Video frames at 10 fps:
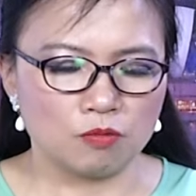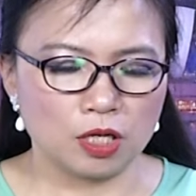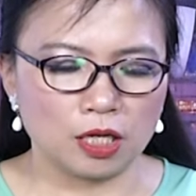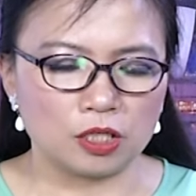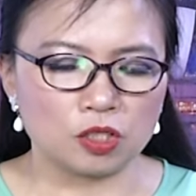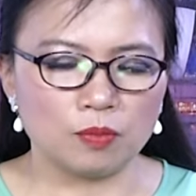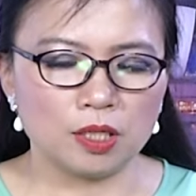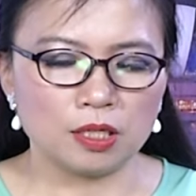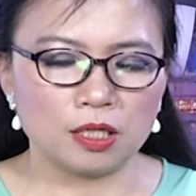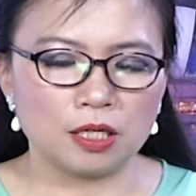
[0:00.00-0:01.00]
Công nhân này cho
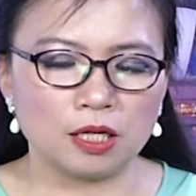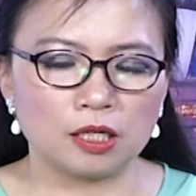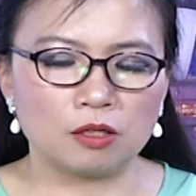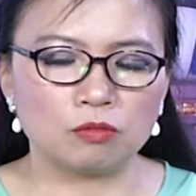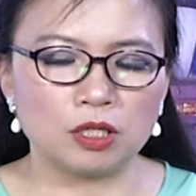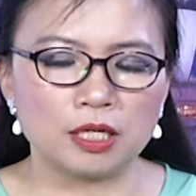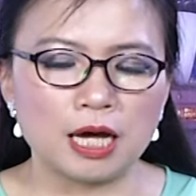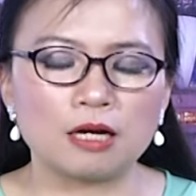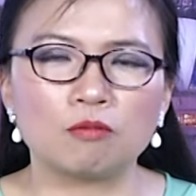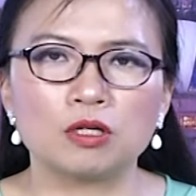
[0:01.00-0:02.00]
biết là hiện nay công ty
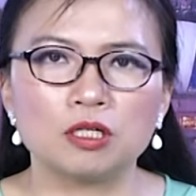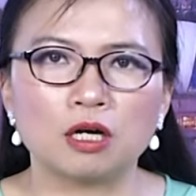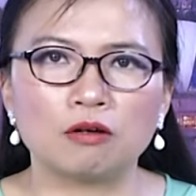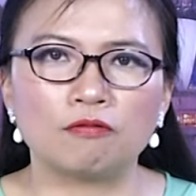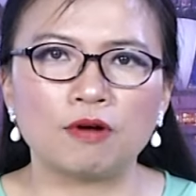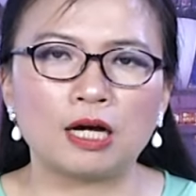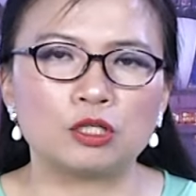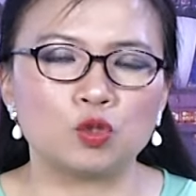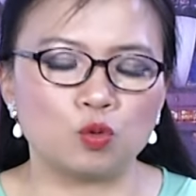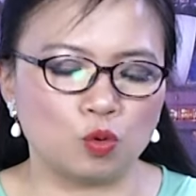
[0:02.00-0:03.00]
đã đóng cửa
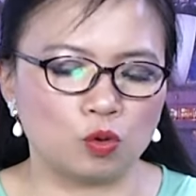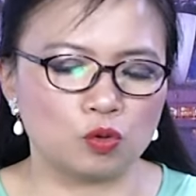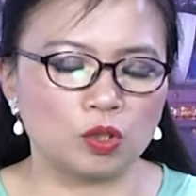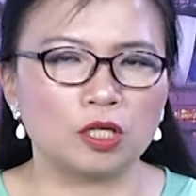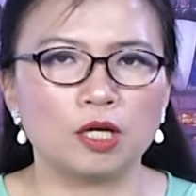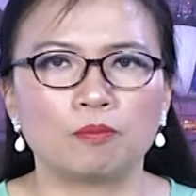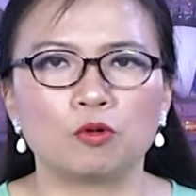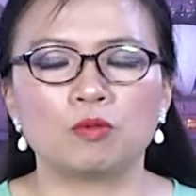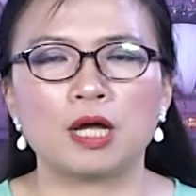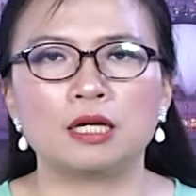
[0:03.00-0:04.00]
và chủ doanh nghiệp
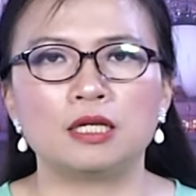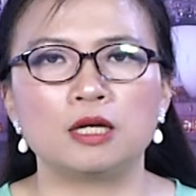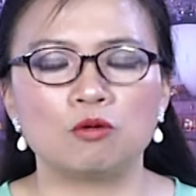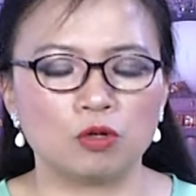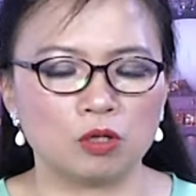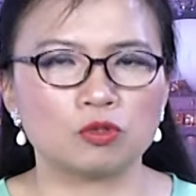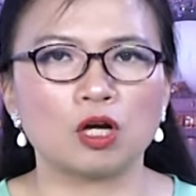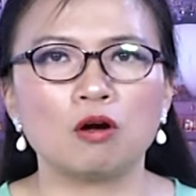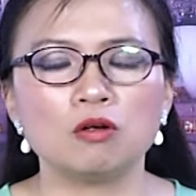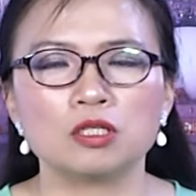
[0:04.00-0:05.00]
cũng đã đi đâu không
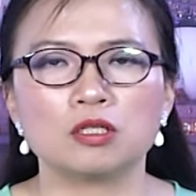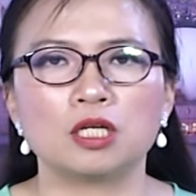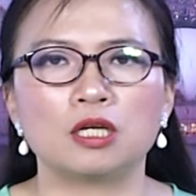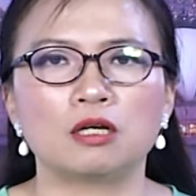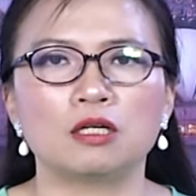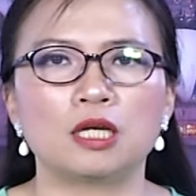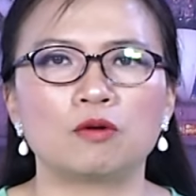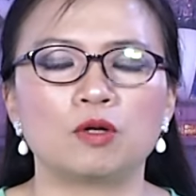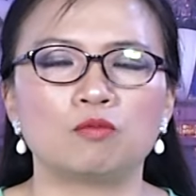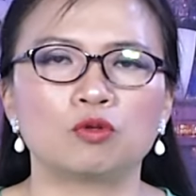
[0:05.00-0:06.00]
rõ cho nên là người
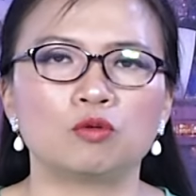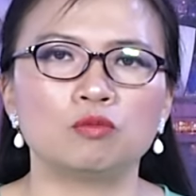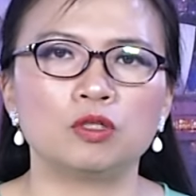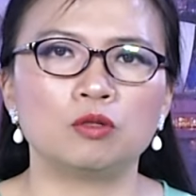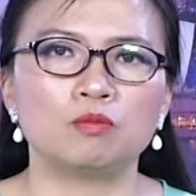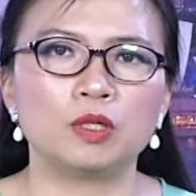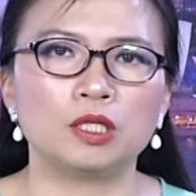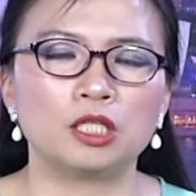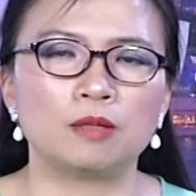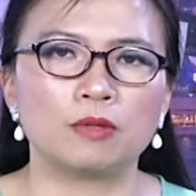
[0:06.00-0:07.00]
lao động cũng không
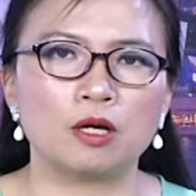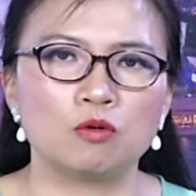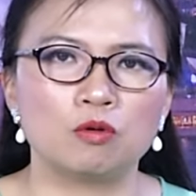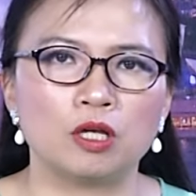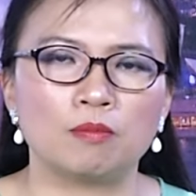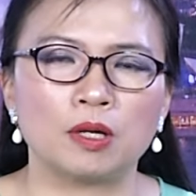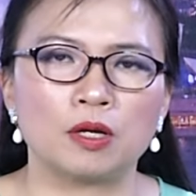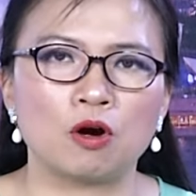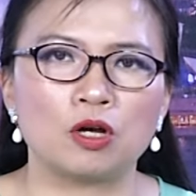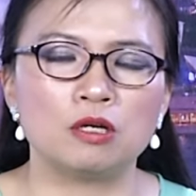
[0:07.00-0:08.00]
biết tìm đâu để
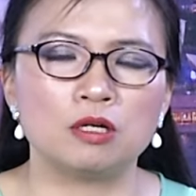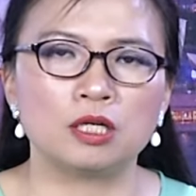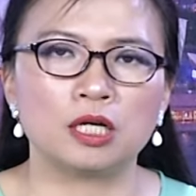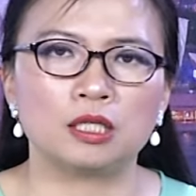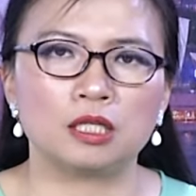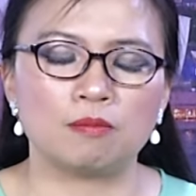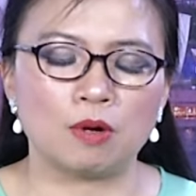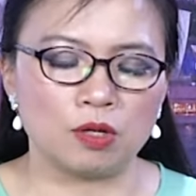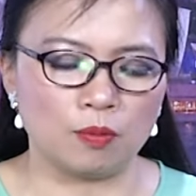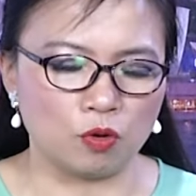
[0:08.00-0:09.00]
mà đòi lương hay
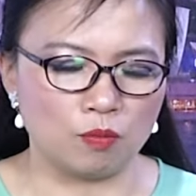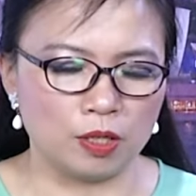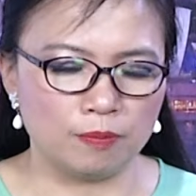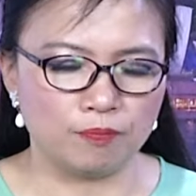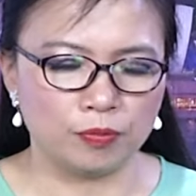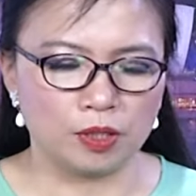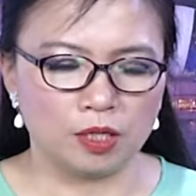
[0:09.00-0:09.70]
tiền bảo hiểm của mình.